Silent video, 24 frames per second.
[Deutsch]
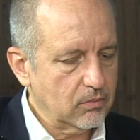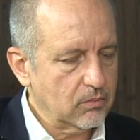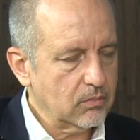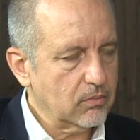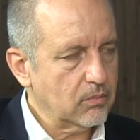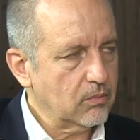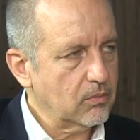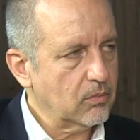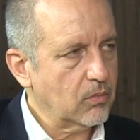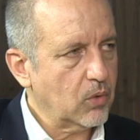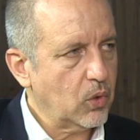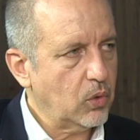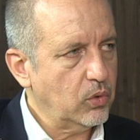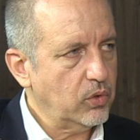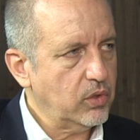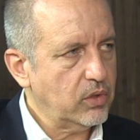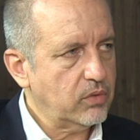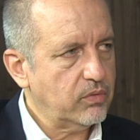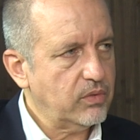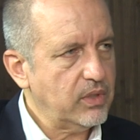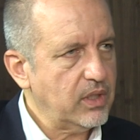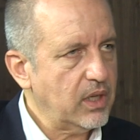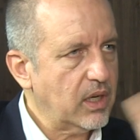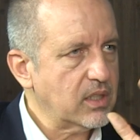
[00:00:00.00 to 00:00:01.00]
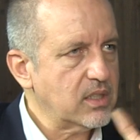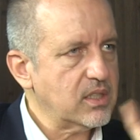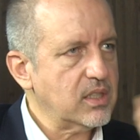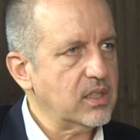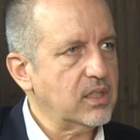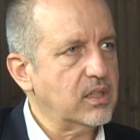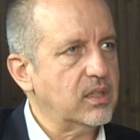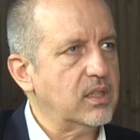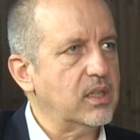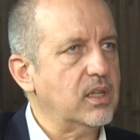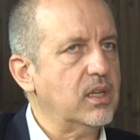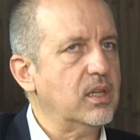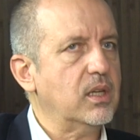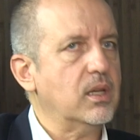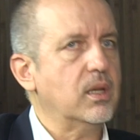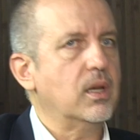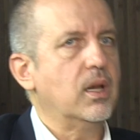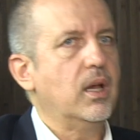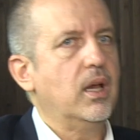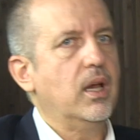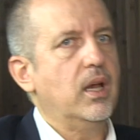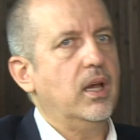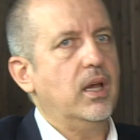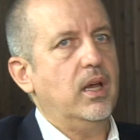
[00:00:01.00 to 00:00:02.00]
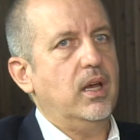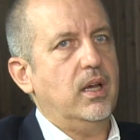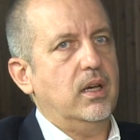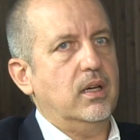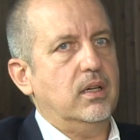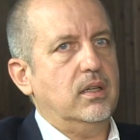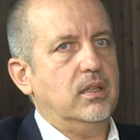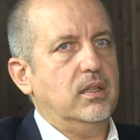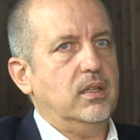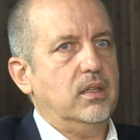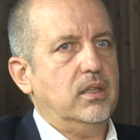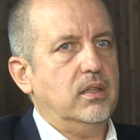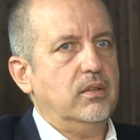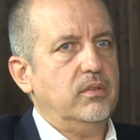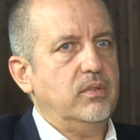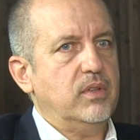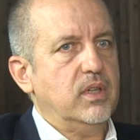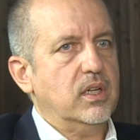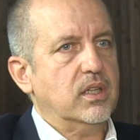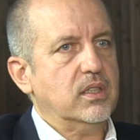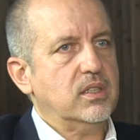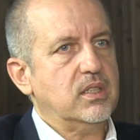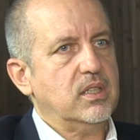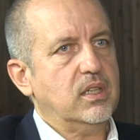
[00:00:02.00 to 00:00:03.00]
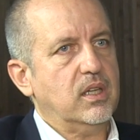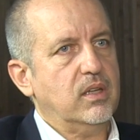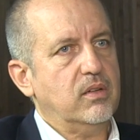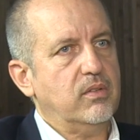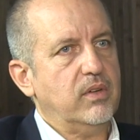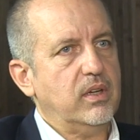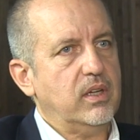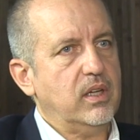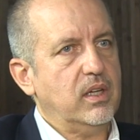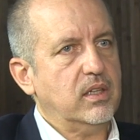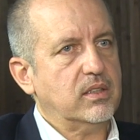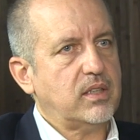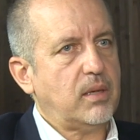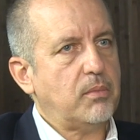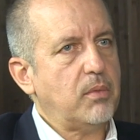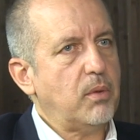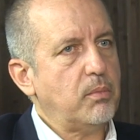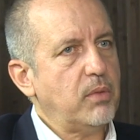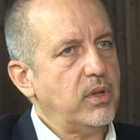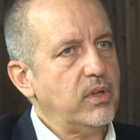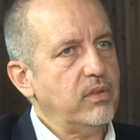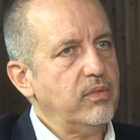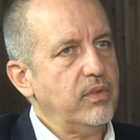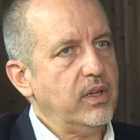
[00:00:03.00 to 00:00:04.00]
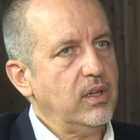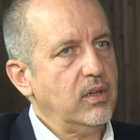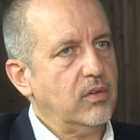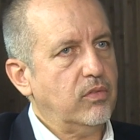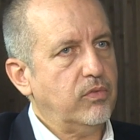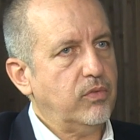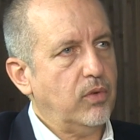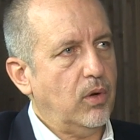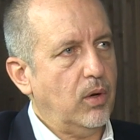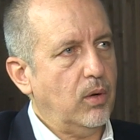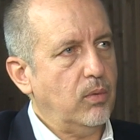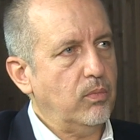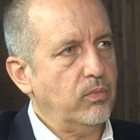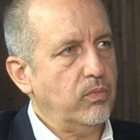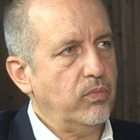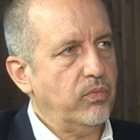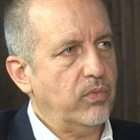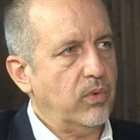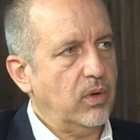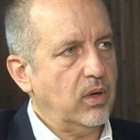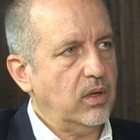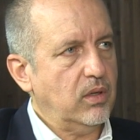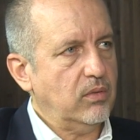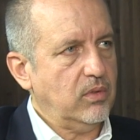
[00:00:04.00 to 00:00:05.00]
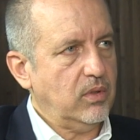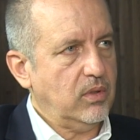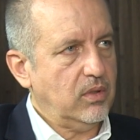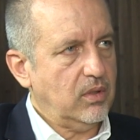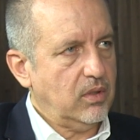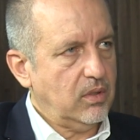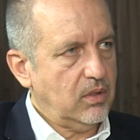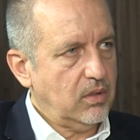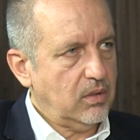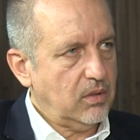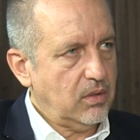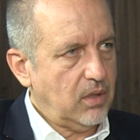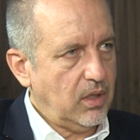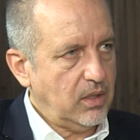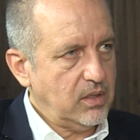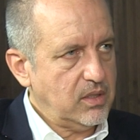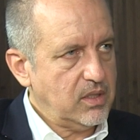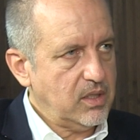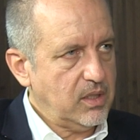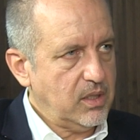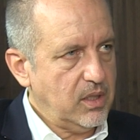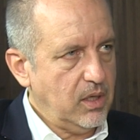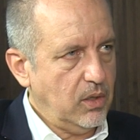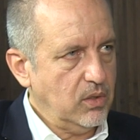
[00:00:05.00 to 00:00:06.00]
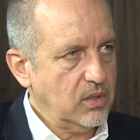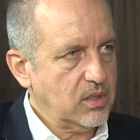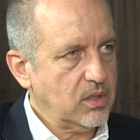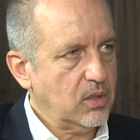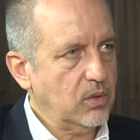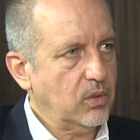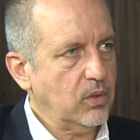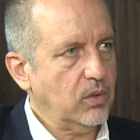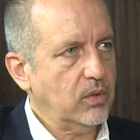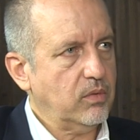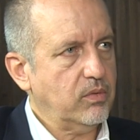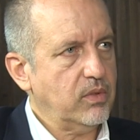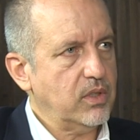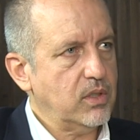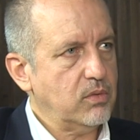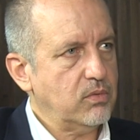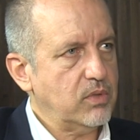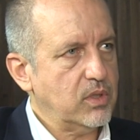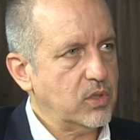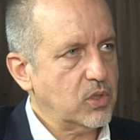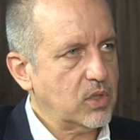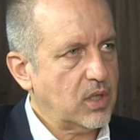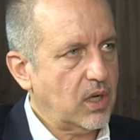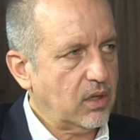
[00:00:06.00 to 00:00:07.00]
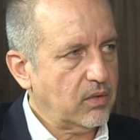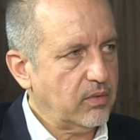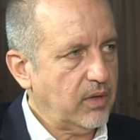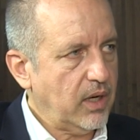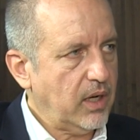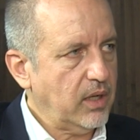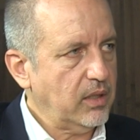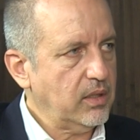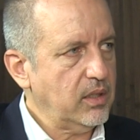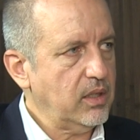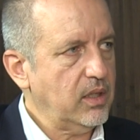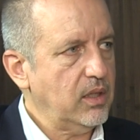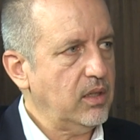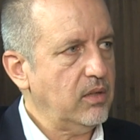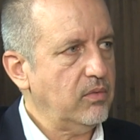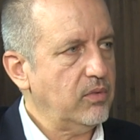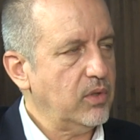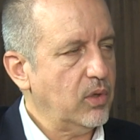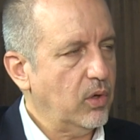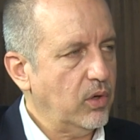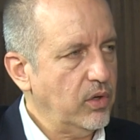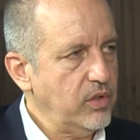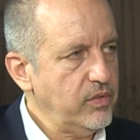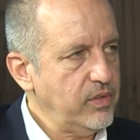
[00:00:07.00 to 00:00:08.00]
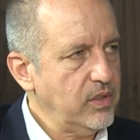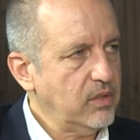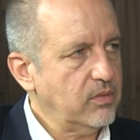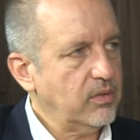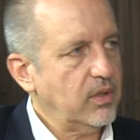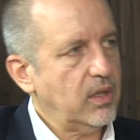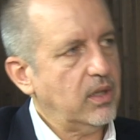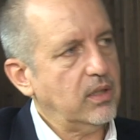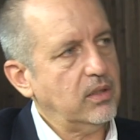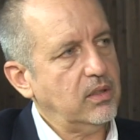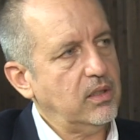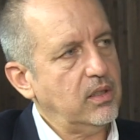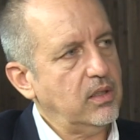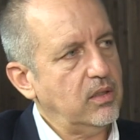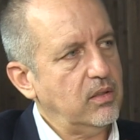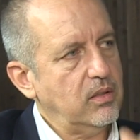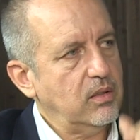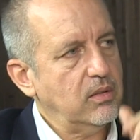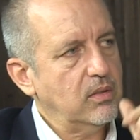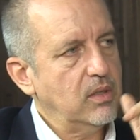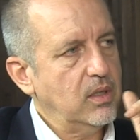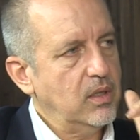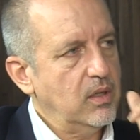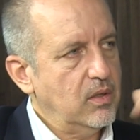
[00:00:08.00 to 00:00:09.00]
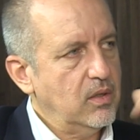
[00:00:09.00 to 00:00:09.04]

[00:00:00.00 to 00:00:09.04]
Mhm. Und wie hat sich die, äh, wie hat sich, sagen wir mal, in welcher Form äh, hat sich die ausgedrückt? Wie, wie, stark war die? Wie häufig war die?